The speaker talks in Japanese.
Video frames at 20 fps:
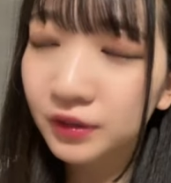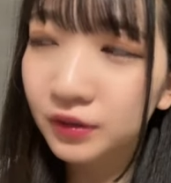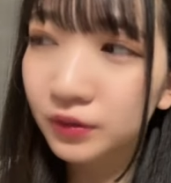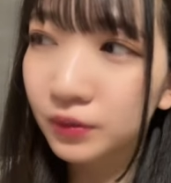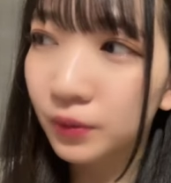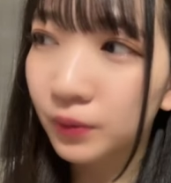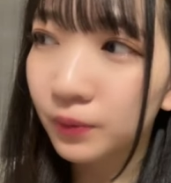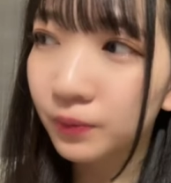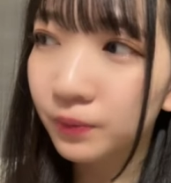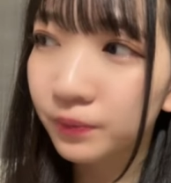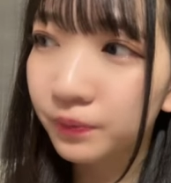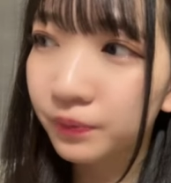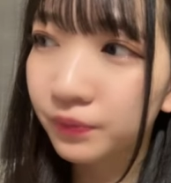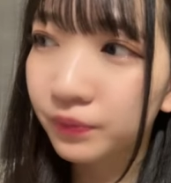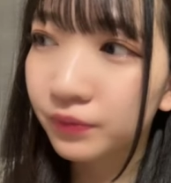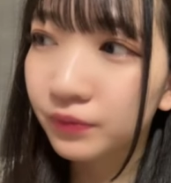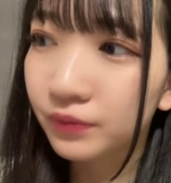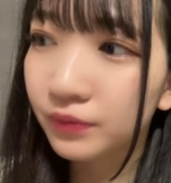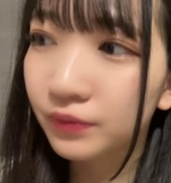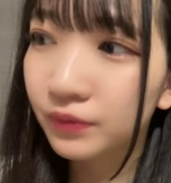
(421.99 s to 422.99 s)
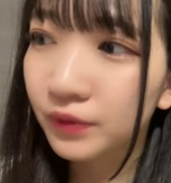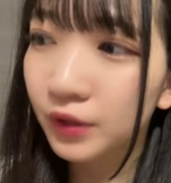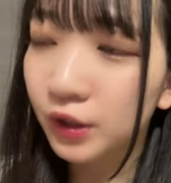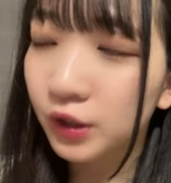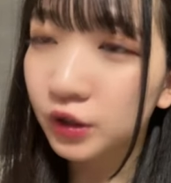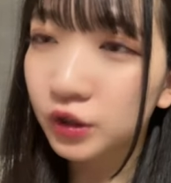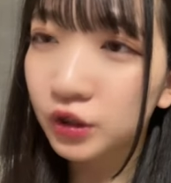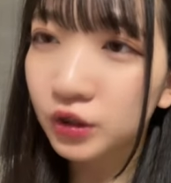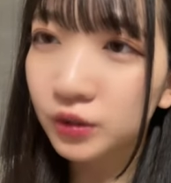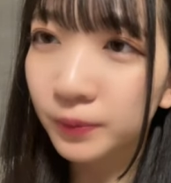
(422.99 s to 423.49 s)
数の
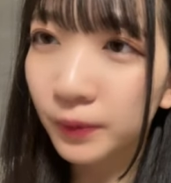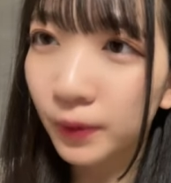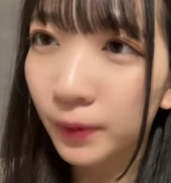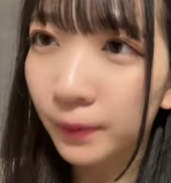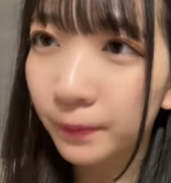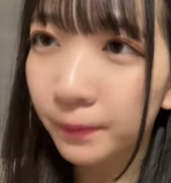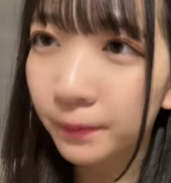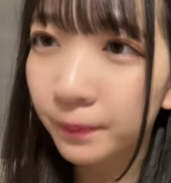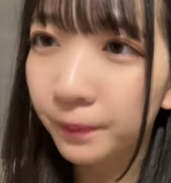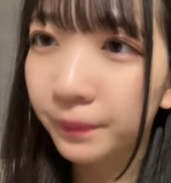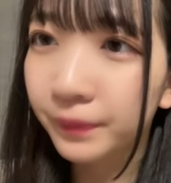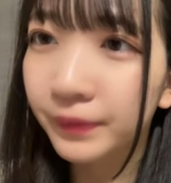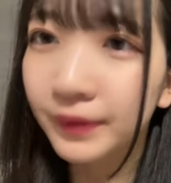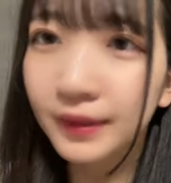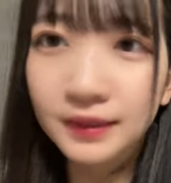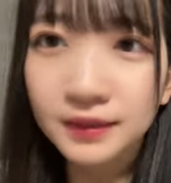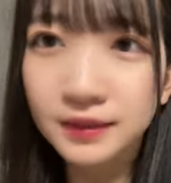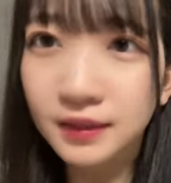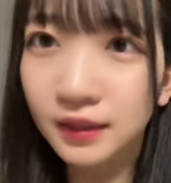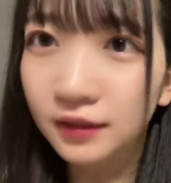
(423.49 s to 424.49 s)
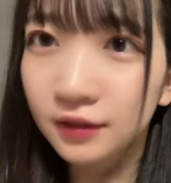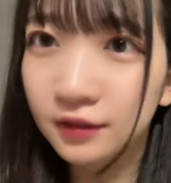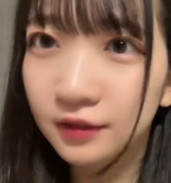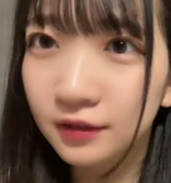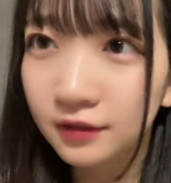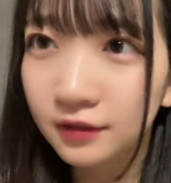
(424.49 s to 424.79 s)
グッズもぜひ